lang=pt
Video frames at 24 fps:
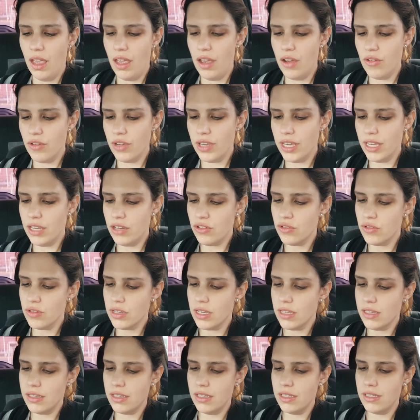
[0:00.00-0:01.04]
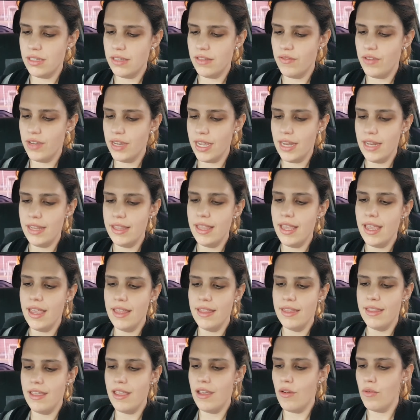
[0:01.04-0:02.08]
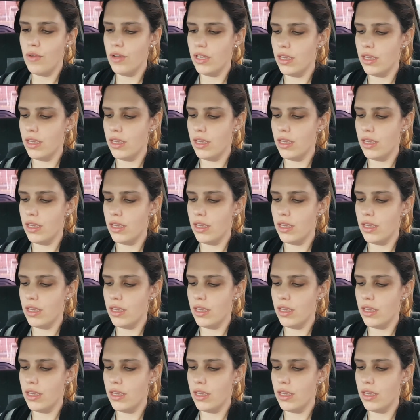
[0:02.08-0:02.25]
É um queijo que assim, você vê que ele derreteu